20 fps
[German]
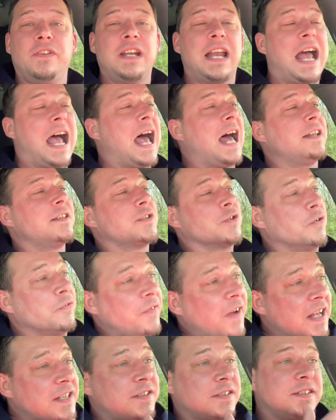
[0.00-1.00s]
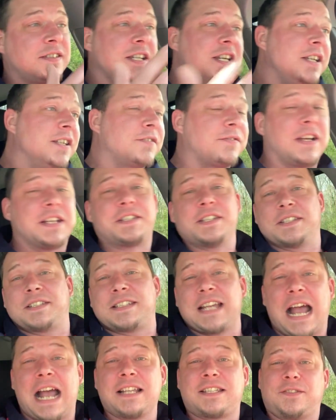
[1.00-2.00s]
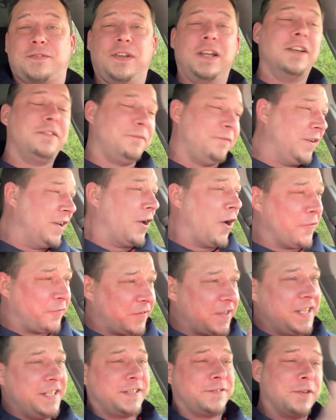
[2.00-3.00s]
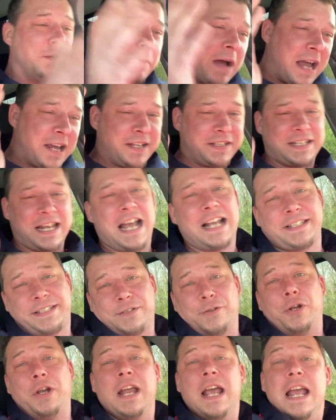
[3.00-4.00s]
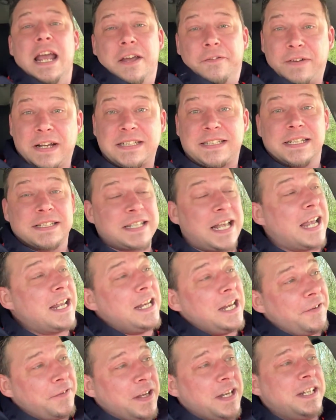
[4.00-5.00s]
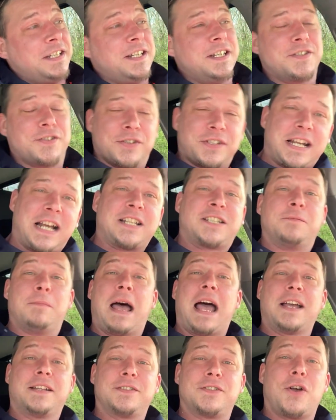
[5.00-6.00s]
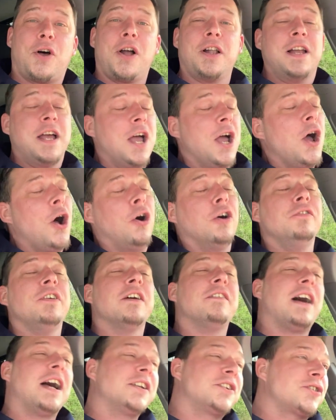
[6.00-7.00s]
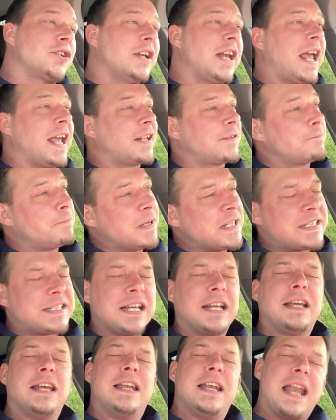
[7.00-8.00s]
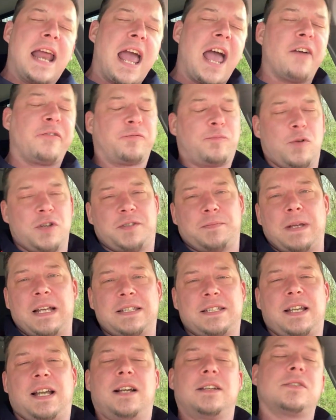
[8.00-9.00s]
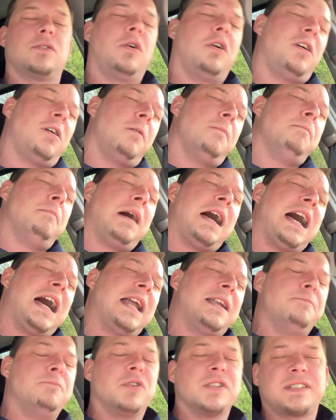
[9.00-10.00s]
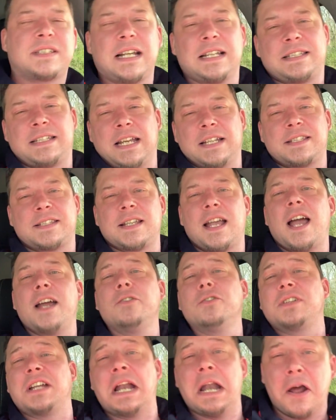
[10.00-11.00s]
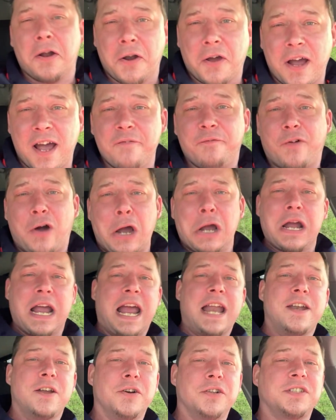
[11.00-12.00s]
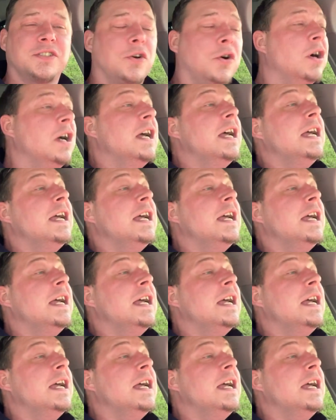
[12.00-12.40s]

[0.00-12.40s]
wieder an, so, was ist dies, was ist das, wie, wie läuft dies, wie mache ich das und was ist eigentlich, wenn ich dies und das machen soll. Und wir waren schon echt ein bisschen genervt, muss man sagen, so, oh man, muss das jetzt sein und dann auch noch am Wochenende und so.